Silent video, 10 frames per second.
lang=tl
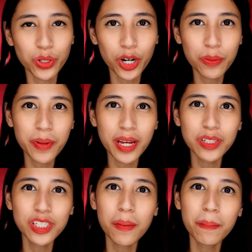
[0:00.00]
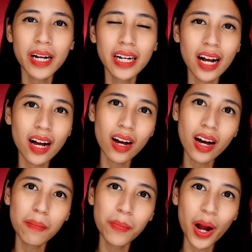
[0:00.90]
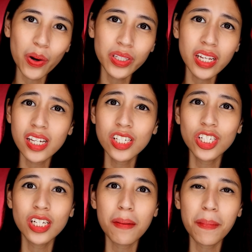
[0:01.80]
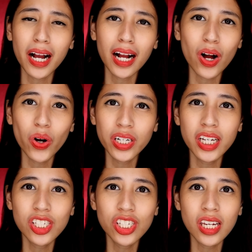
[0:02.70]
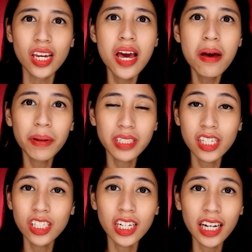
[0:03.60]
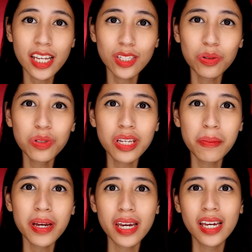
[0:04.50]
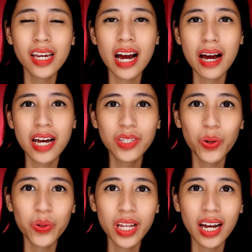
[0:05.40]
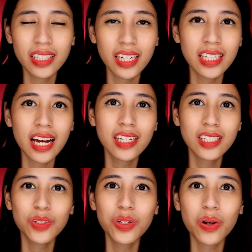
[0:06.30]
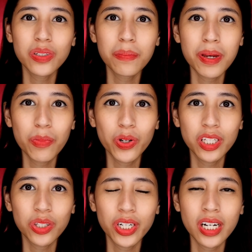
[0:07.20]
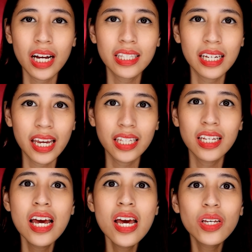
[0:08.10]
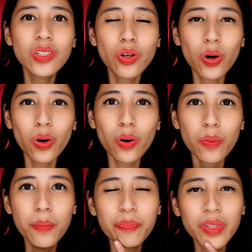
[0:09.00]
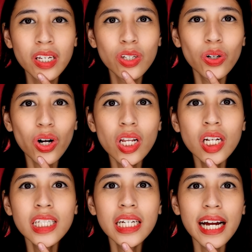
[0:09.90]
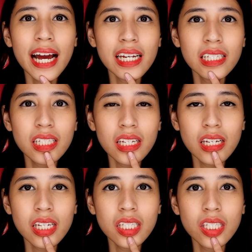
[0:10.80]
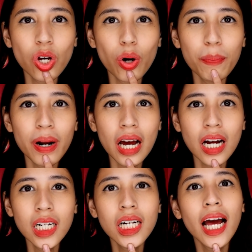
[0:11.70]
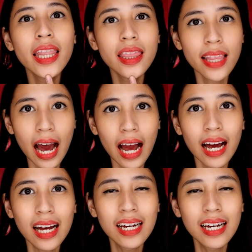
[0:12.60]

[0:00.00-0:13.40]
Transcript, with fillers: York. Meron siyang pagka-brownish uh, na pagka-orangey. Pasensya na, guys, kung sa may uh, ano ko nakatingin na kasi doon ako sa may monitor nakatingin. So, yung color niya, guys, is sobrang ganda.